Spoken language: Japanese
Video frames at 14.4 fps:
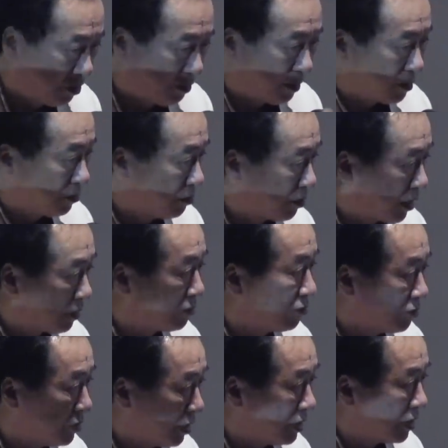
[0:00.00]
被爆を覚
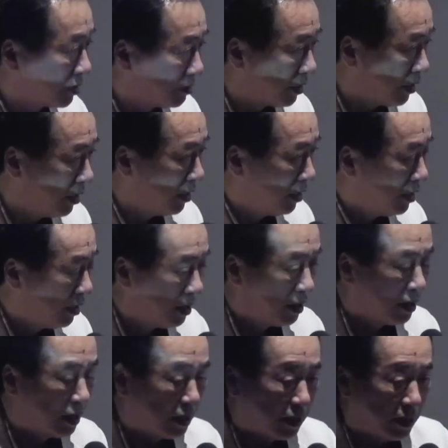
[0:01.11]
悟してですね、
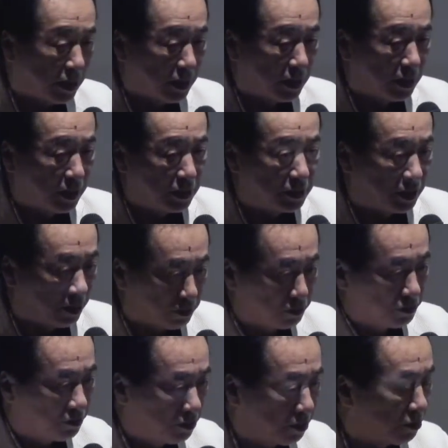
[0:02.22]
えー、近寄
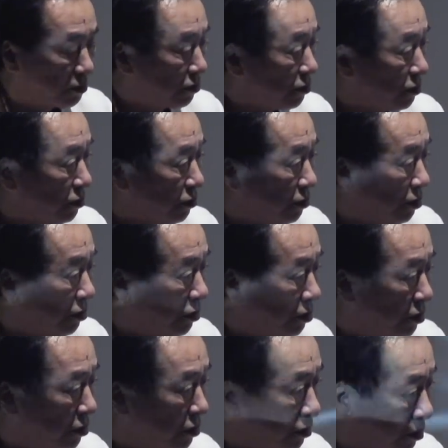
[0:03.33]
るっていうようなこと
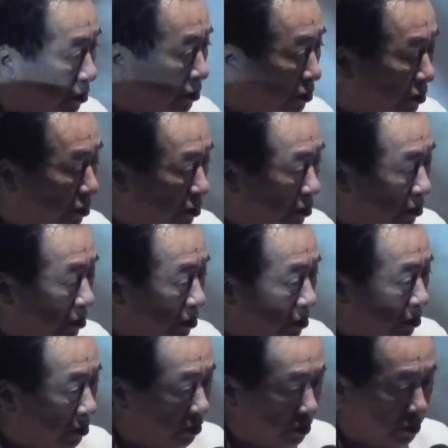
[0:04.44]
を
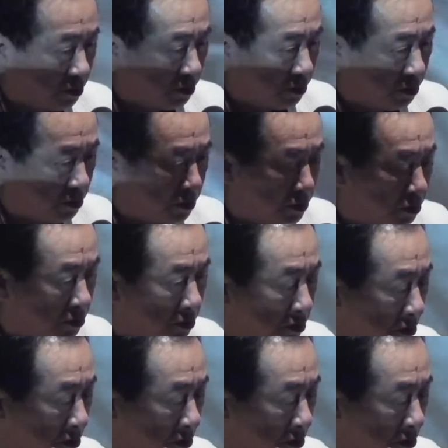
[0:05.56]
そこ